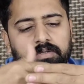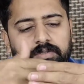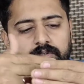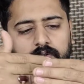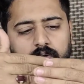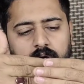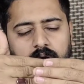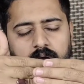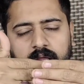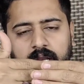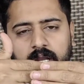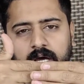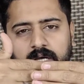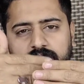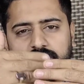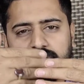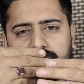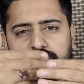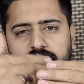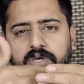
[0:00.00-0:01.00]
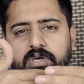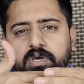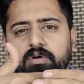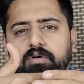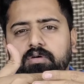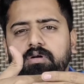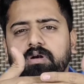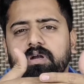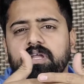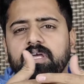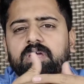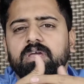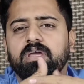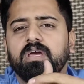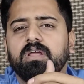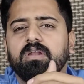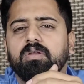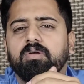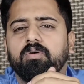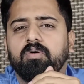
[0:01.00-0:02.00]
जो है ना सिक्योरिटी
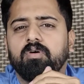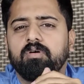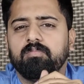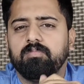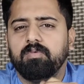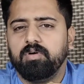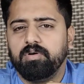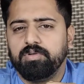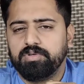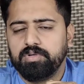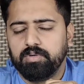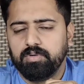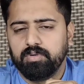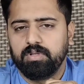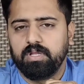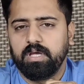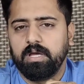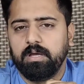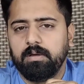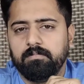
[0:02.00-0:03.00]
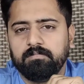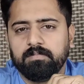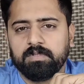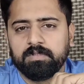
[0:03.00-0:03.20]
के लोग मौजूद हैं